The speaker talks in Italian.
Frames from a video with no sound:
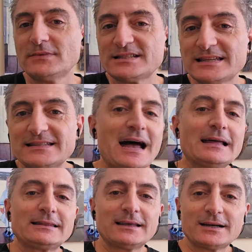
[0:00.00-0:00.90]

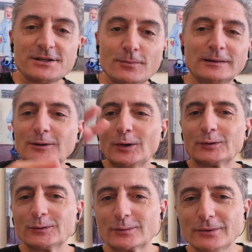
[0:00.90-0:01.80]
60,
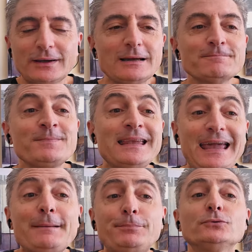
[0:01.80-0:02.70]
58, quello che è,
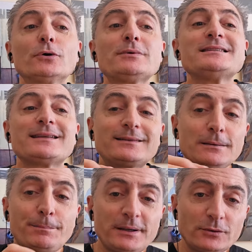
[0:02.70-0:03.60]
è appunto questa
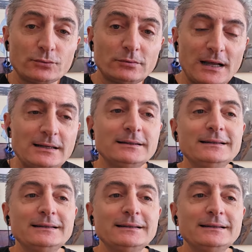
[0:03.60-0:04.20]
temperatura